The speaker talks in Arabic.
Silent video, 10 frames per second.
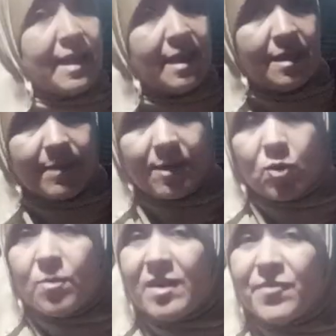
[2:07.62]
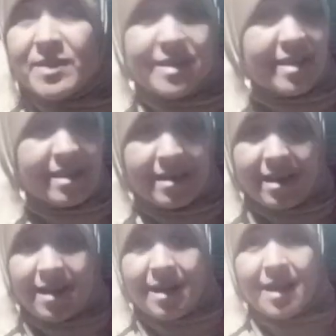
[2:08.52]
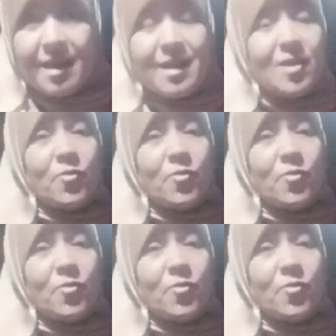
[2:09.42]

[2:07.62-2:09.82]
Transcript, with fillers: خلي بالكم ما في الطير الا